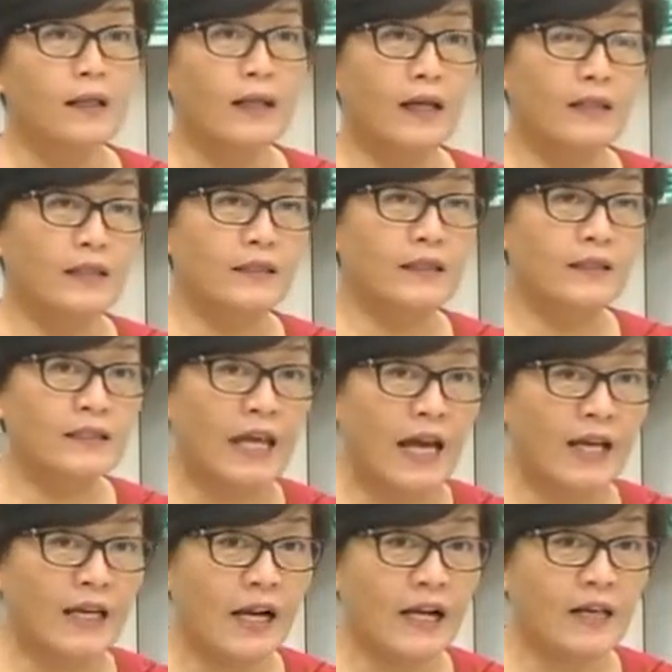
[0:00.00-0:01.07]
那可是
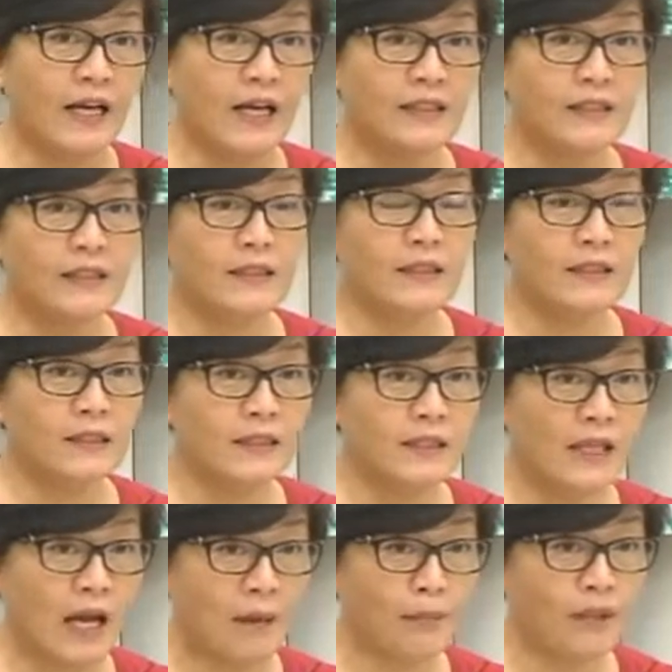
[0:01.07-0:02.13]
才刚开始实
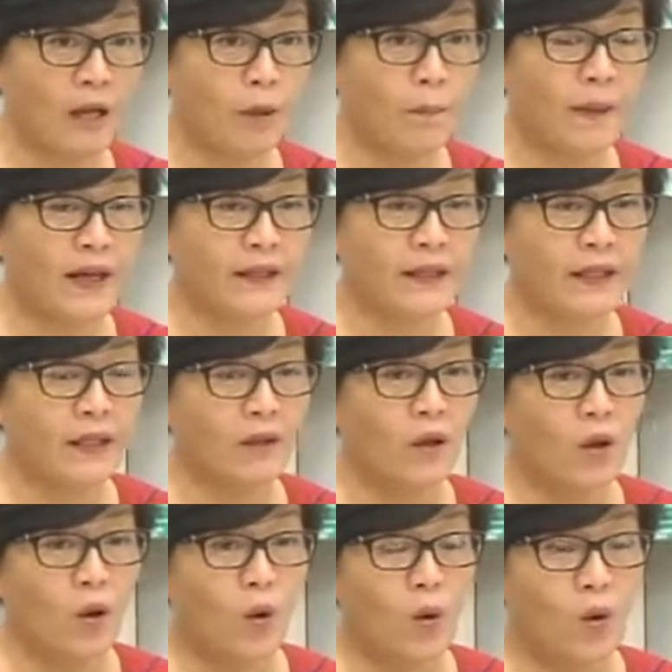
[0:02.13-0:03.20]
施还不到半年，
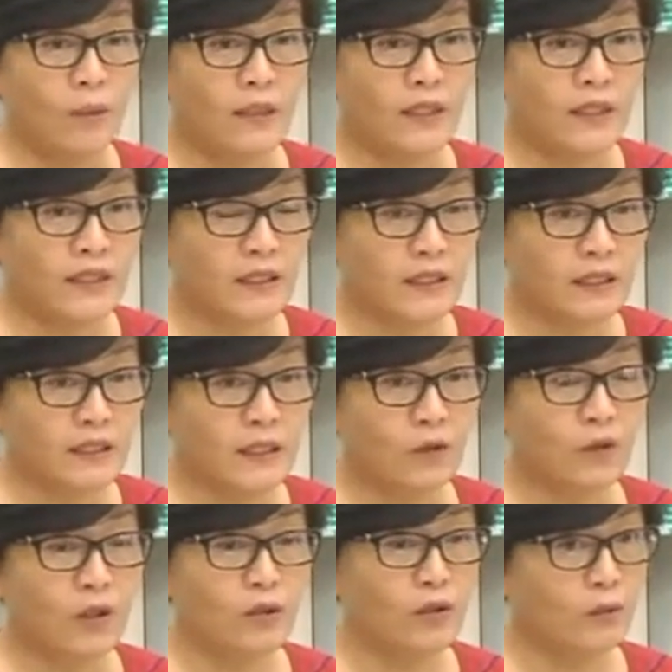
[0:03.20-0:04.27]
我们的行
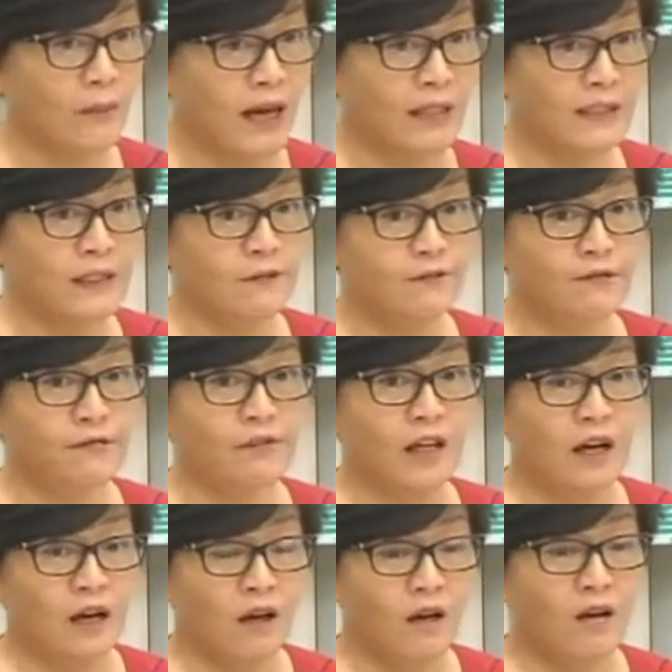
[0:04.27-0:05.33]
政院就是马政府
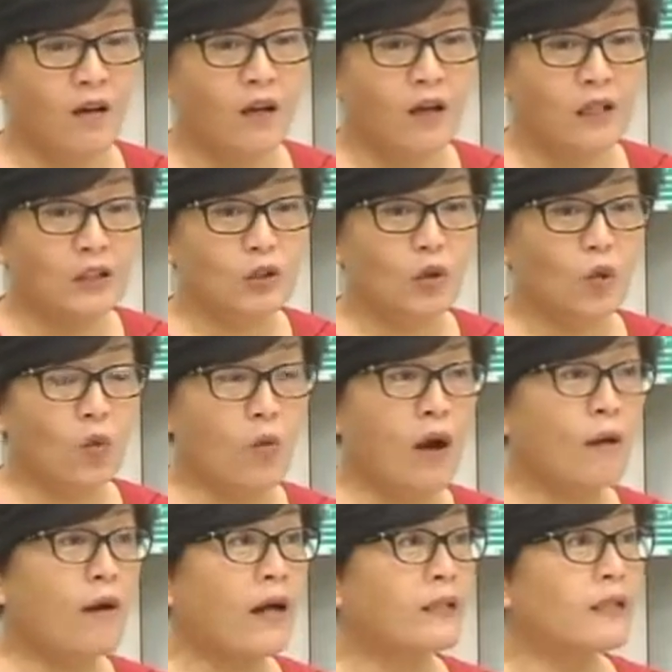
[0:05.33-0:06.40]
了哈，就
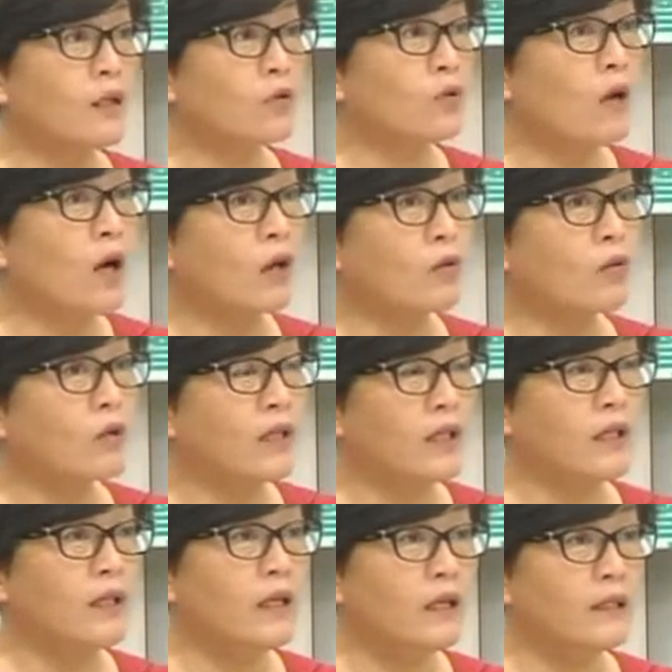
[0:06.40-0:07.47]
哇哇叫说好多
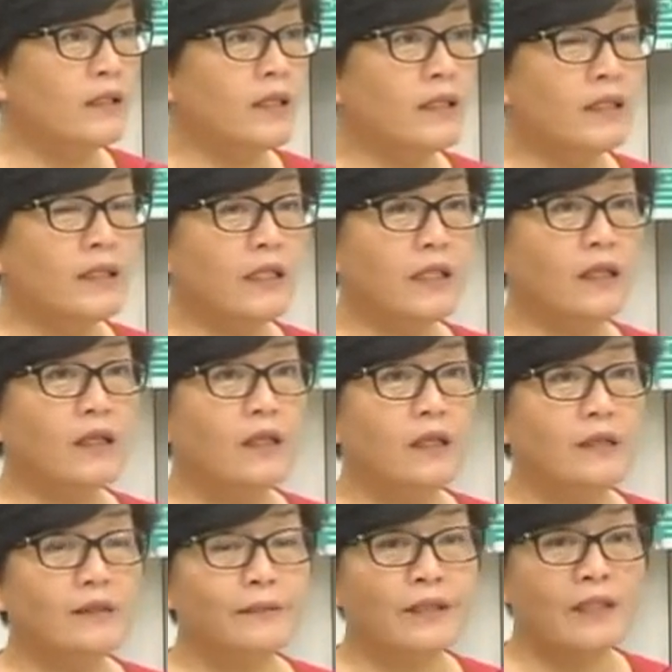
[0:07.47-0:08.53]
人申请
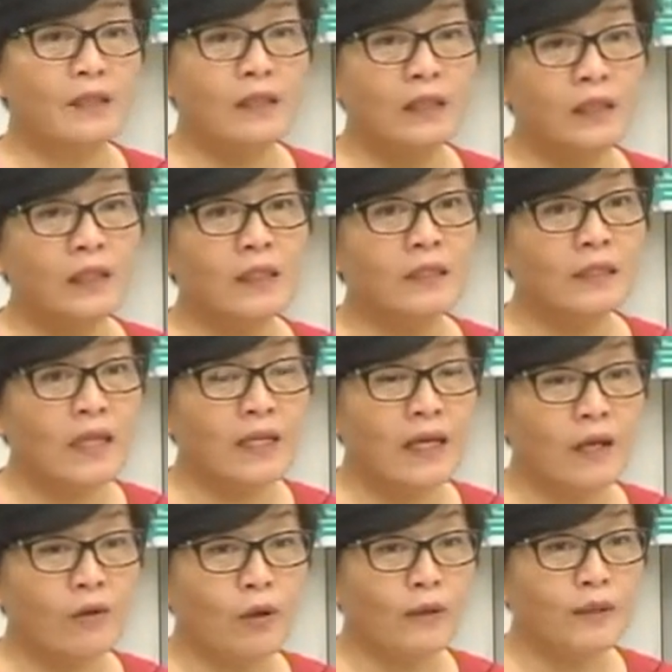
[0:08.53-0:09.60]
什么呃，将
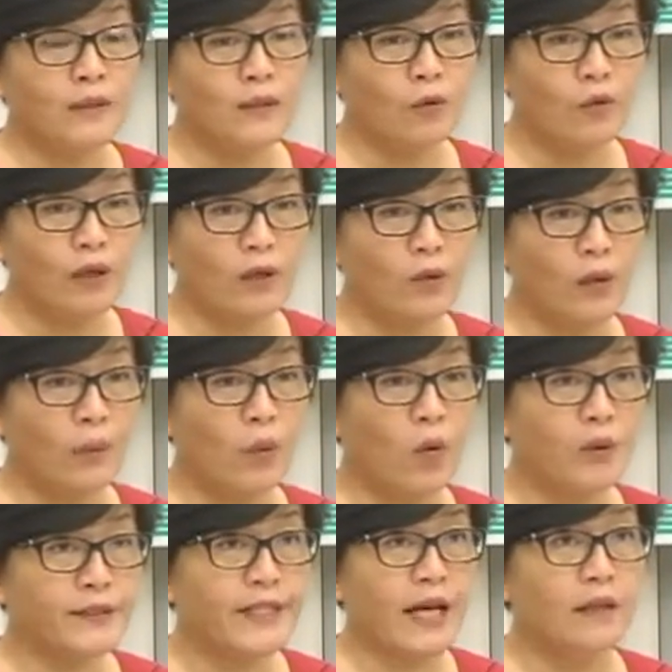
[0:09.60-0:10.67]
来会会会
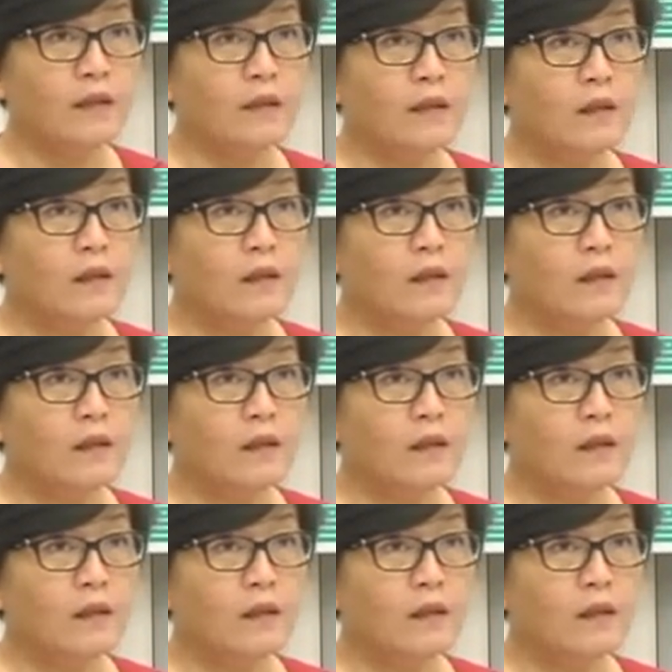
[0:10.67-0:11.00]
破产。